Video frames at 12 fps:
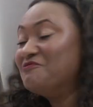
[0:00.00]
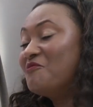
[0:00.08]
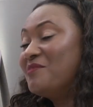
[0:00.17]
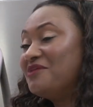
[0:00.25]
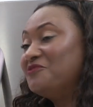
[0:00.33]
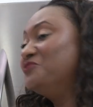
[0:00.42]

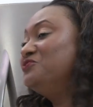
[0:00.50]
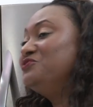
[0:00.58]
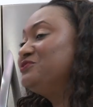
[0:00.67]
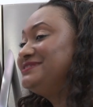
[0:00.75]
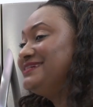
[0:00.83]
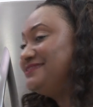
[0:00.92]
moments où
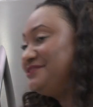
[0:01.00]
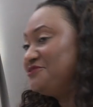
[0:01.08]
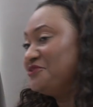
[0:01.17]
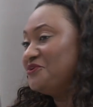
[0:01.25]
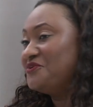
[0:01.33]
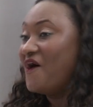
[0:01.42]
nous
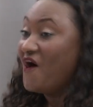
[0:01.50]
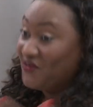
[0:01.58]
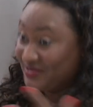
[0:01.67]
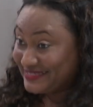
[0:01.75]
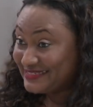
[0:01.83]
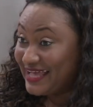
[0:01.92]
étions
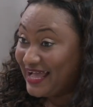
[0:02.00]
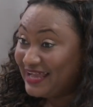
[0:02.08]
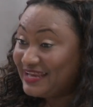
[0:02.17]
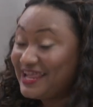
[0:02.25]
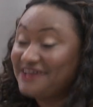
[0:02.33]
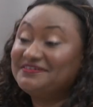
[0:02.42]
en
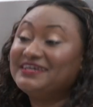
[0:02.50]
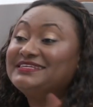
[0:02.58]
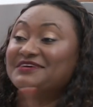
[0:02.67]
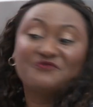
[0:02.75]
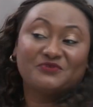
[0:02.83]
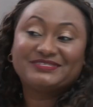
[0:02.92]
salle avec
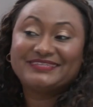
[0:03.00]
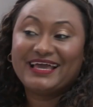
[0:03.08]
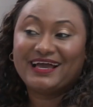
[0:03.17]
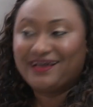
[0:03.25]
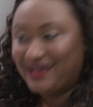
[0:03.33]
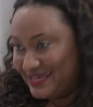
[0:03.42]
des
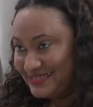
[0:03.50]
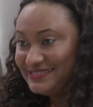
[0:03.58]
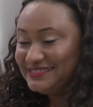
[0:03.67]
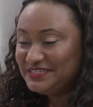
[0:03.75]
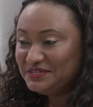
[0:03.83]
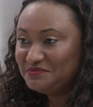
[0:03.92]
concerts
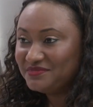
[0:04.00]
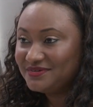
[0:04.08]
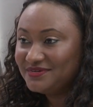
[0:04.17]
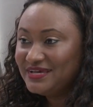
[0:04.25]
intimes,